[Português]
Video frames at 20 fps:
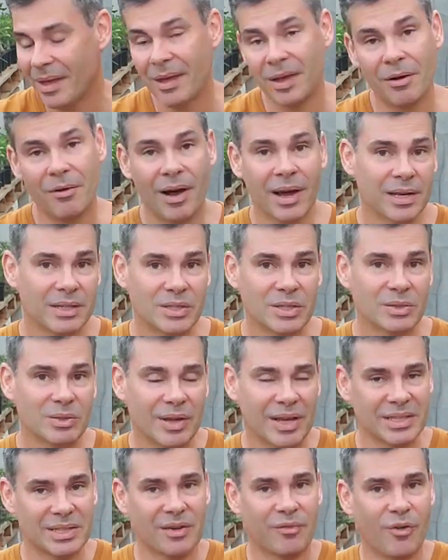eu acredito
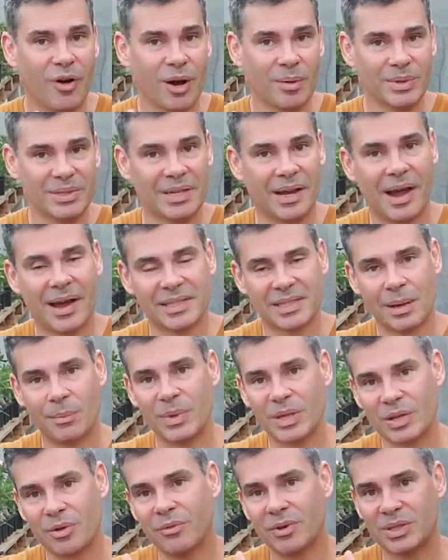que essa forma de
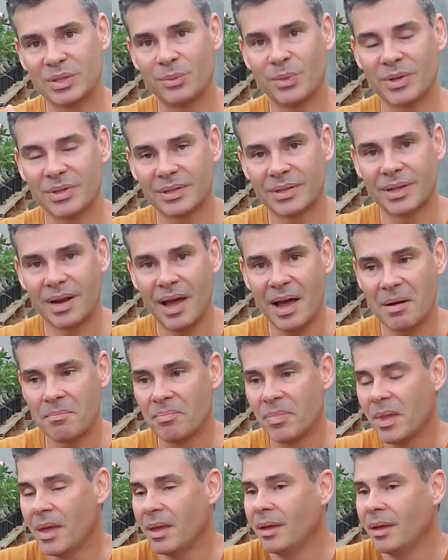enraizamento que eu vou te mostrar